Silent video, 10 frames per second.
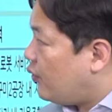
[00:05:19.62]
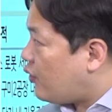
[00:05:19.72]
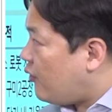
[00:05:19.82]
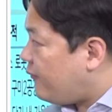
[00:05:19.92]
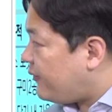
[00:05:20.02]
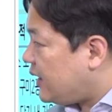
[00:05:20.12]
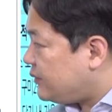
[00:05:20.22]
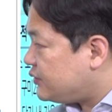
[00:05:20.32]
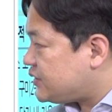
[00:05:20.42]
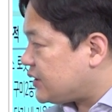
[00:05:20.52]
로컬
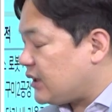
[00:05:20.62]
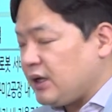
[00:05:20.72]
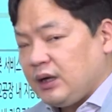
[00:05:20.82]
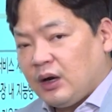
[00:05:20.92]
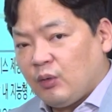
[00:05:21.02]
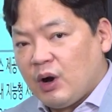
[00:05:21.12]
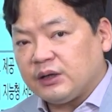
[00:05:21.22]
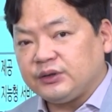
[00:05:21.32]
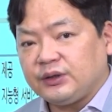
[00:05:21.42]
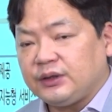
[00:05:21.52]
5G가
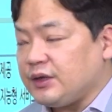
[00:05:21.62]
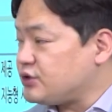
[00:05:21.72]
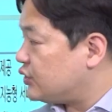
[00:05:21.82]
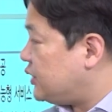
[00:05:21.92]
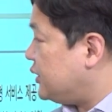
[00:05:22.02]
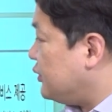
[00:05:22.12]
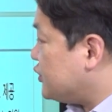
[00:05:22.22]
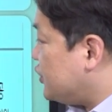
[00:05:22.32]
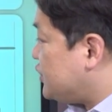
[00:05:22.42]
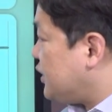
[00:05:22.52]
확대될 예정이라는
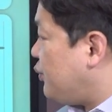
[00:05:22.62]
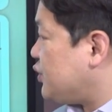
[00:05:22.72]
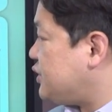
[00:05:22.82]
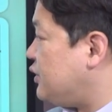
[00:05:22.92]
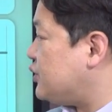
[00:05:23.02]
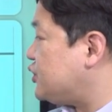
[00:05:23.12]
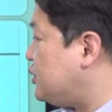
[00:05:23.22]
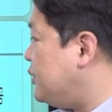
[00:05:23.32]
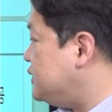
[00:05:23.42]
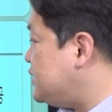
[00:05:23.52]
거죠. 지금 보시는
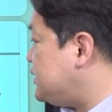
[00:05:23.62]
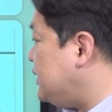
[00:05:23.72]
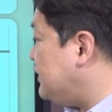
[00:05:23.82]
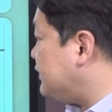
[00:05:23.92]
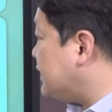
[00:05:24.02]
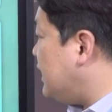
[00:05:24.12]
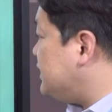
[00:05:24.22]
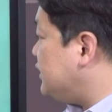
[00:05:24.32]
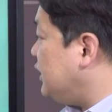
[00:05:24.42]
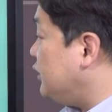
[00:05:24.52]
것처럼 LG CNS가
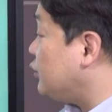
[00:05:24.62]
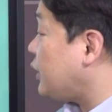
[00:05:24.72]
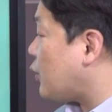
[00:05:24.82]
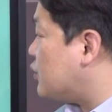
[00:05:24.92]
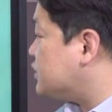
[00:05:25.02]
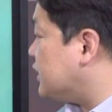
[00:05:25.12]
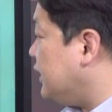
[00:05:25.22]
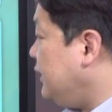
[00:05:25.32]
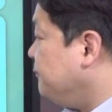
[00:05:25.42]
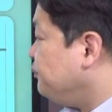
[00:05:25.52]
LG 이노텍
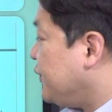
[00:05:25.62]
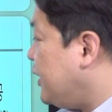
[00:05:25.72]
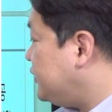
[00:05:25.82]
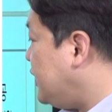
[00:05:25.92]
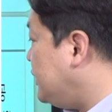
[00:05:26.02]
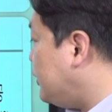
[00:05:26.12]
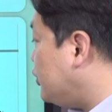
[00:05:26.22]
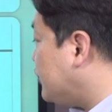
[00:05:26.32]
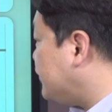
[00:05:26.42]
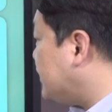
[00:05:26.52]
공장에, SK
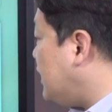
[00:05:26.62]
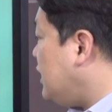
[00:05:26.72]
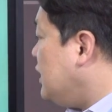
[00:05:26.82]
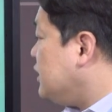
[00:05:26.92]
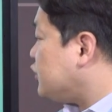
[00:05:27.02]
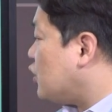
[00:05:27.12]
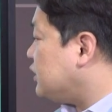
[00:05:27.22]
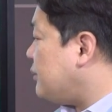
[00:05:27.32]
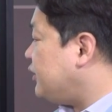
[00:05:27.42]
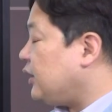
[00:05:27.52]
네트워크스가
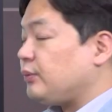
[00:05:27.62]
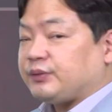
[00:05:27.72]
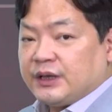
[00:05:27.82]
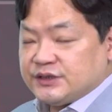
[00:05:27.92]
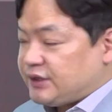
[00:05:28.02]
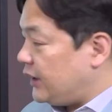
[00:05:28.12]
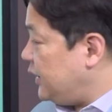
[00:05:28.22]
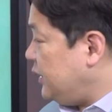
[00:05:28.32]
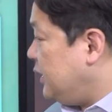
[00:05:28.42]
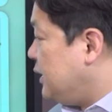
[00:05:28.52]
경남 산업단지
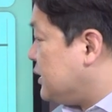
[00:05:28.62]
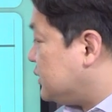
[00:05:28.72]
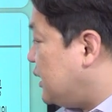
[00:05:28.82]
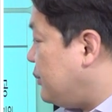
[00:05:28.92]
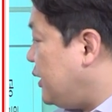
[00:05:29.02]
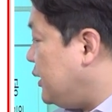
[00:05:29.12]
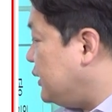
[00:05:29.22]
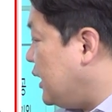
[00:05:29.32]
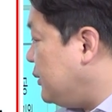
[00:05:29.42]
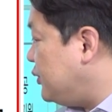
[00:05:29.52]
내에, 그 다음에
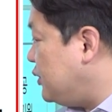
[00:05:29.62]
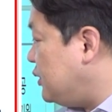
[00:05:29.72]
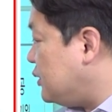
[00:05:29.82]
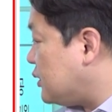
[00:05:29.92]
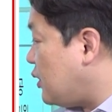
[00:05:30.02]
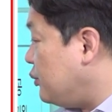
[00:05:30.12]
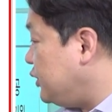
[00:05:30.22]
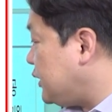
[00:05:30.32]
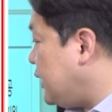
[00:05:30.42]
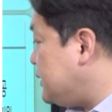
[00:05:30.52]
네이블
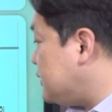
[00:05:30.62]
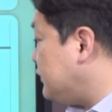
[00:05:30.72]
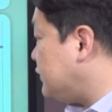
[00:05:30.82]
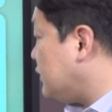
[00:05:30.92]
커뮤니케이션스가